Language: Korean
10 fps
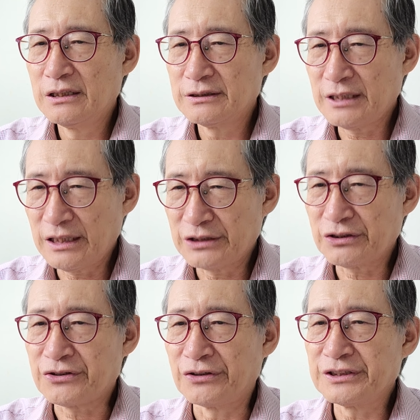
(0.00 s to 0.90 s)

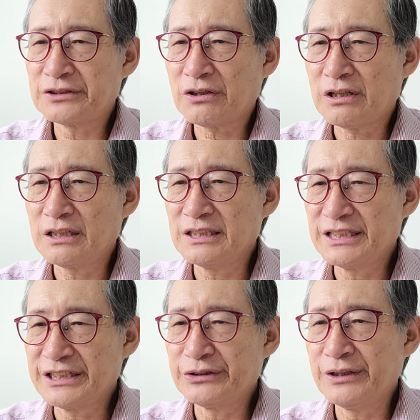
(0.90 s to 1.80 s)
세계적 경제 석학이기도